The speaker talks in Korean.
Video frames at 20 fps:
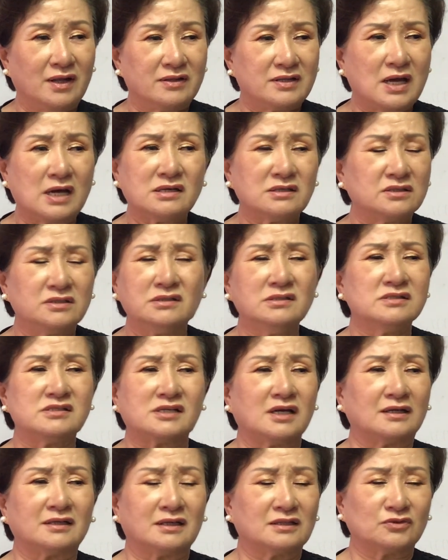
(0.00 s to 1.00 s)
나는 그런
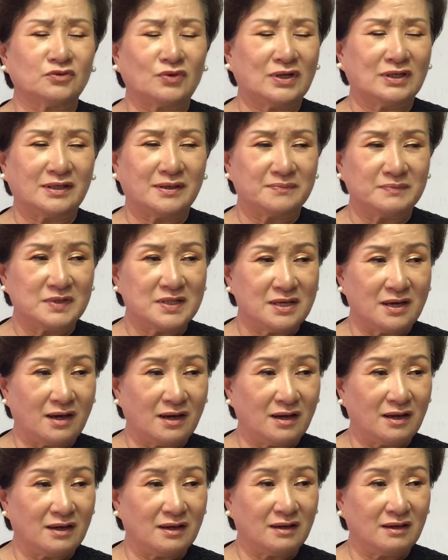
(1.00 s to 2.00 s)
착각도 안
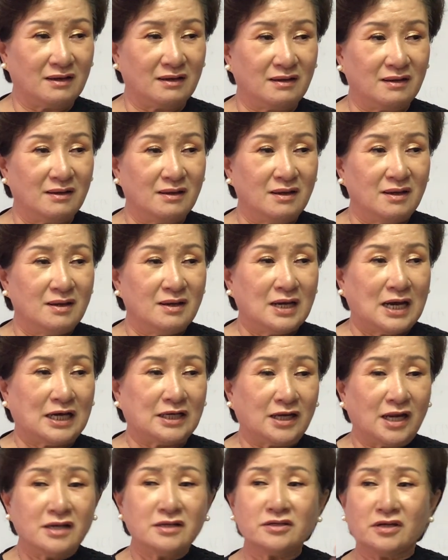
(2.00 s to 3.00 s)
합니다.
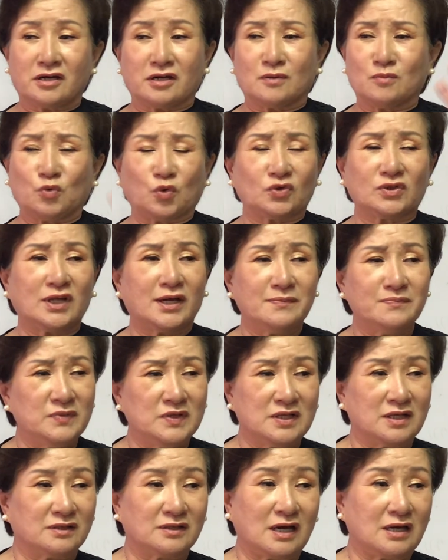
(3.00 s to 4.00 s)
안 하는 게 아니라 못
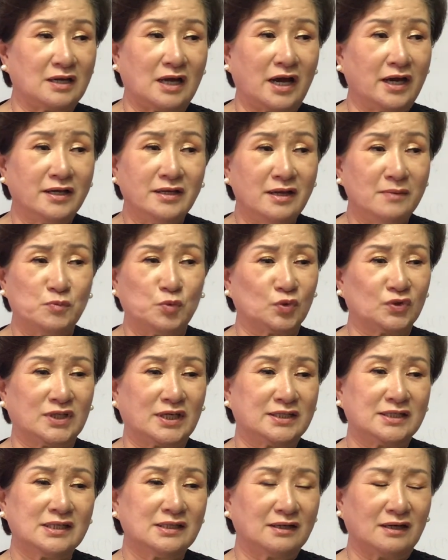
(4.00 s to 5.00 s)
합니다. 나는 아예 못
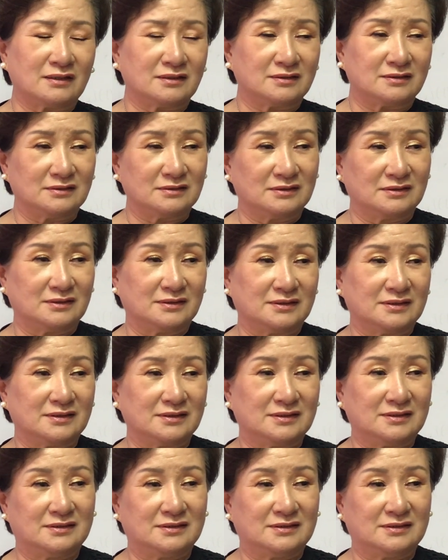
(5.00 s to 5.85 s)
하니까 그런 거.